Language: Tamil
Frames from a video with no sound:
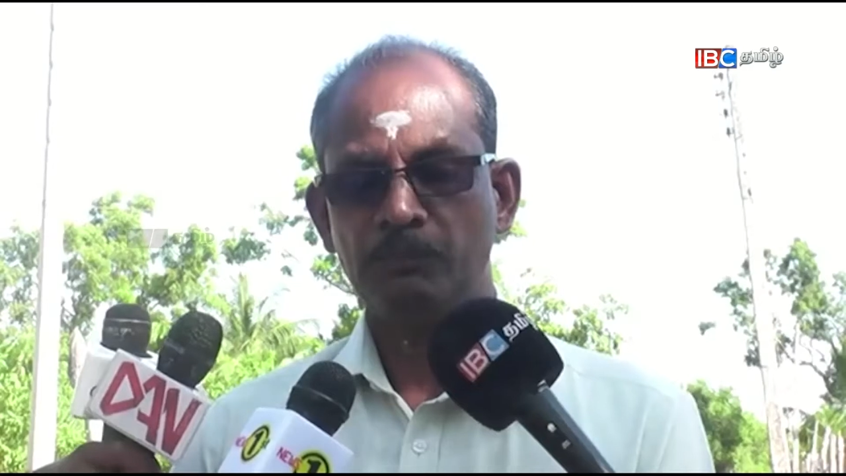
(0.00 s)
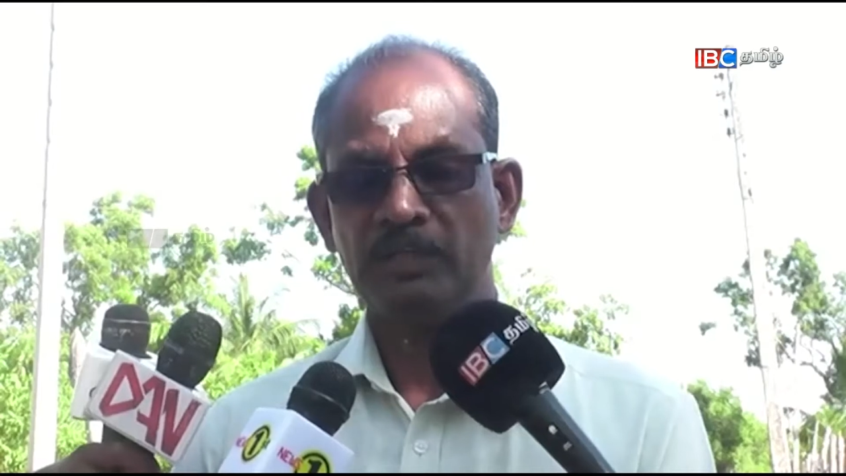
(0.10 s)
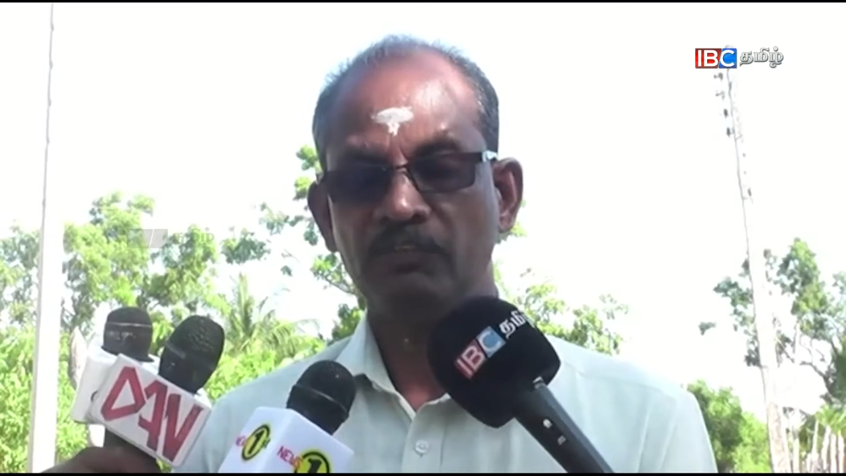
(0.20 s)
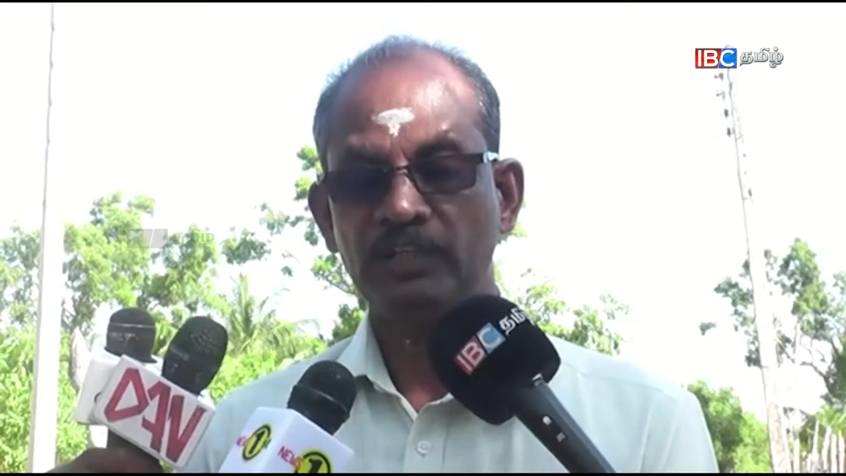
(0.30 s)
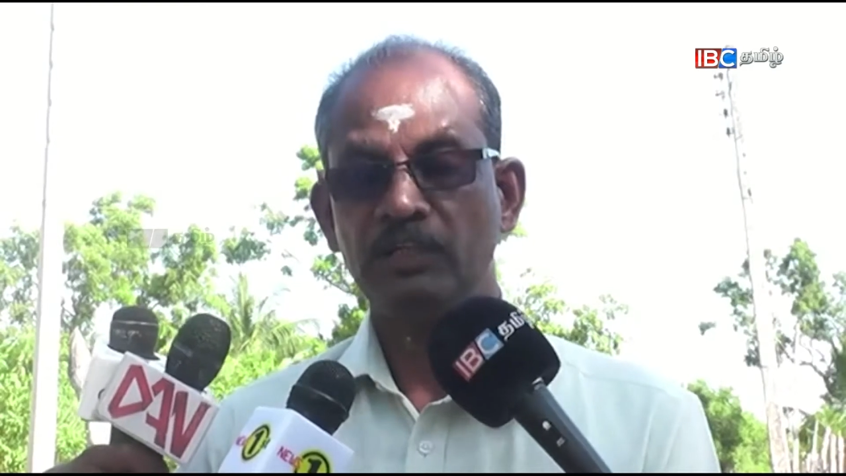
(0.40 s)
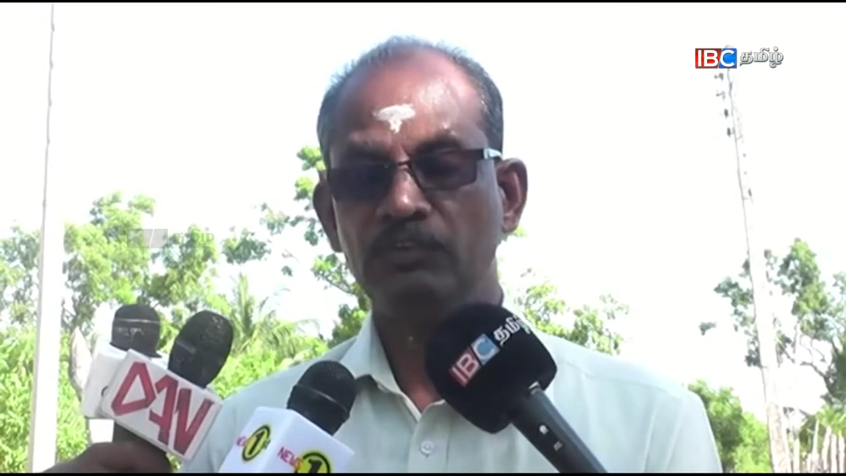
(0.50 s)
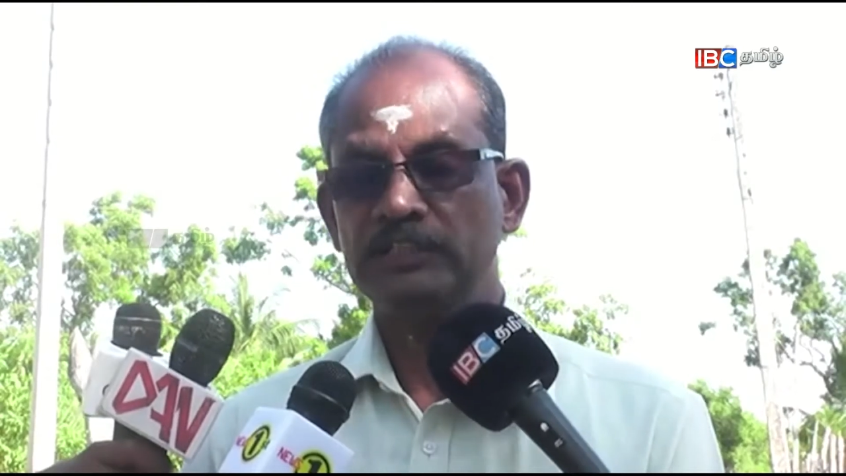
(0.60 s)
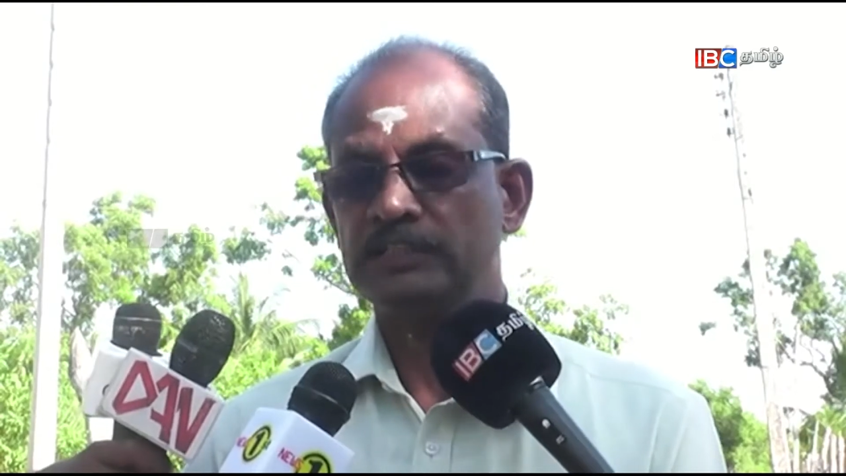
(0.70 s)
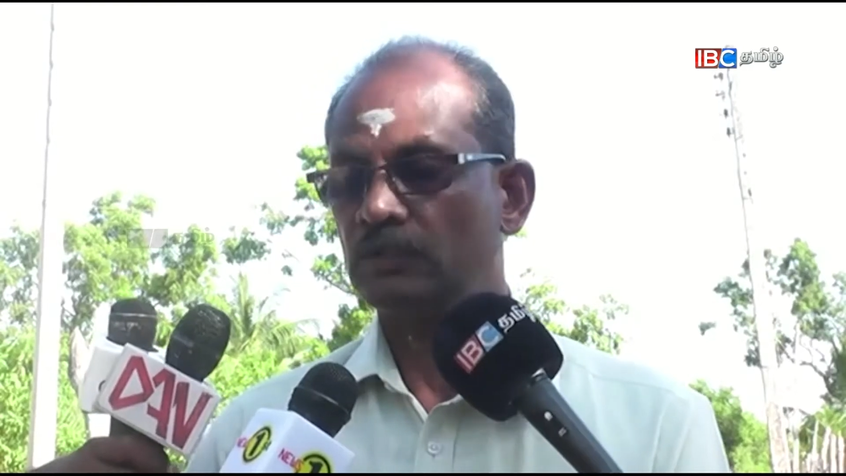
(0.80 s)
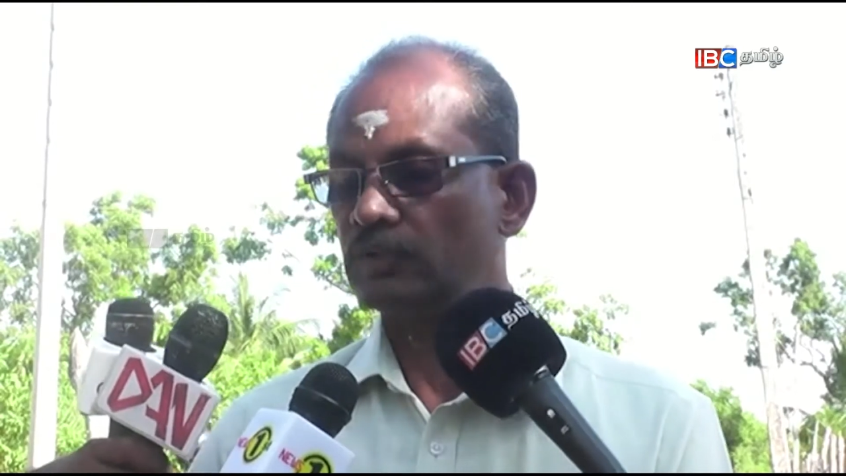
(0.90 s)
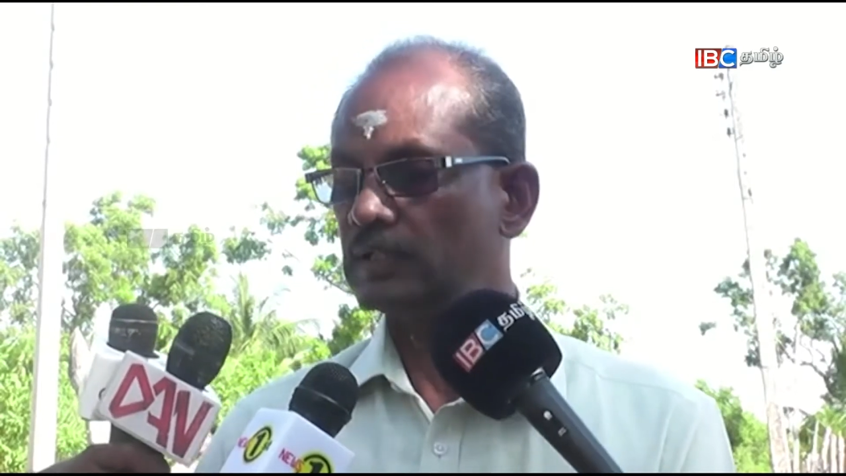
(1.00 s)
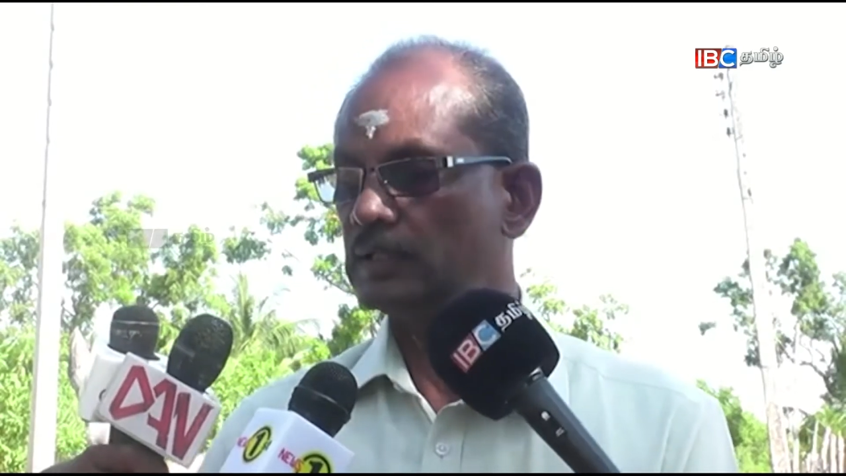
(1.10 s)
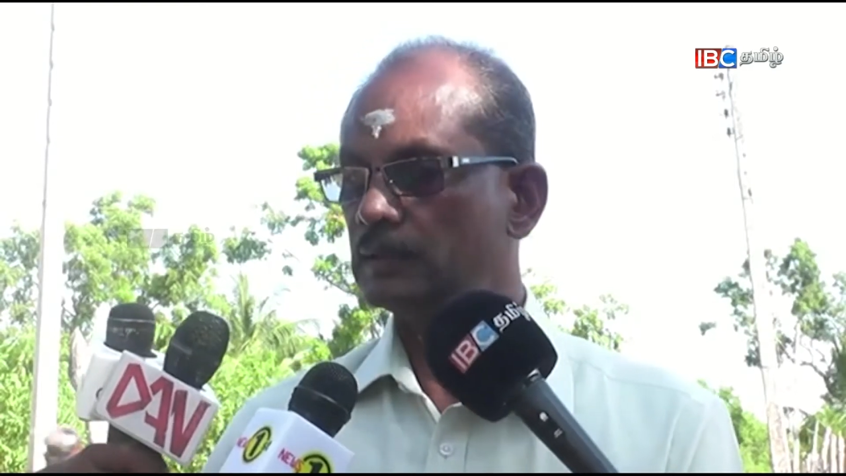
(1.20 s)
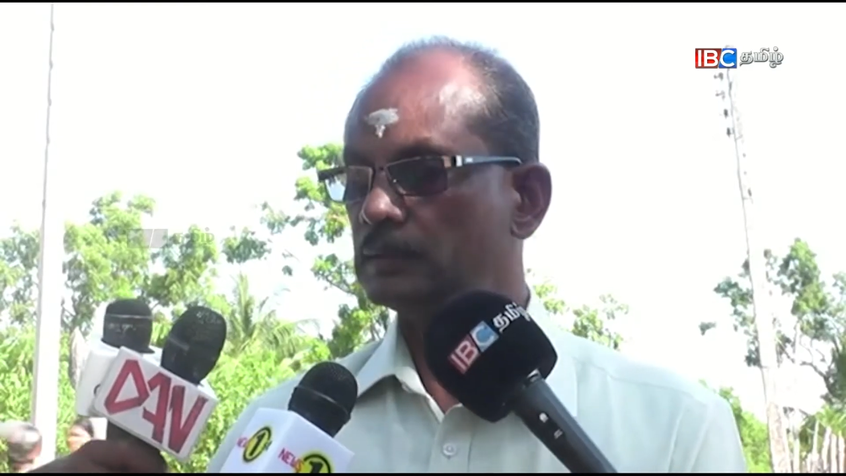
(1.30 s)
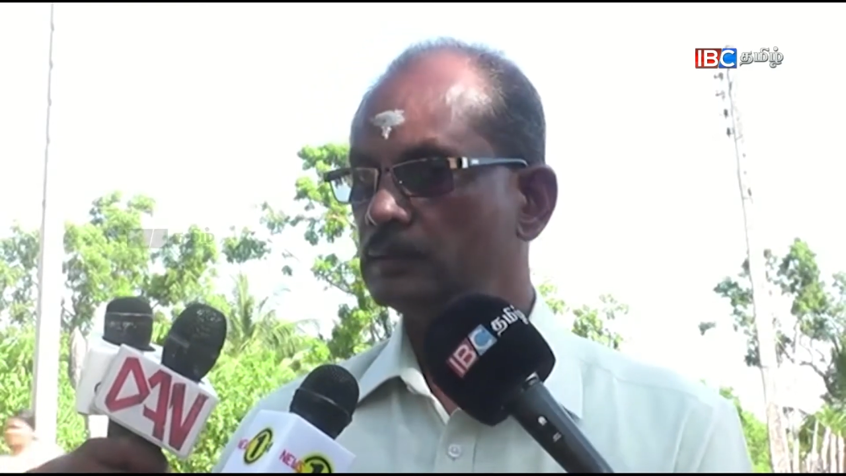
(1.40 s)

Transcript: விமல் வீரவன்ஸ் அவர்கள்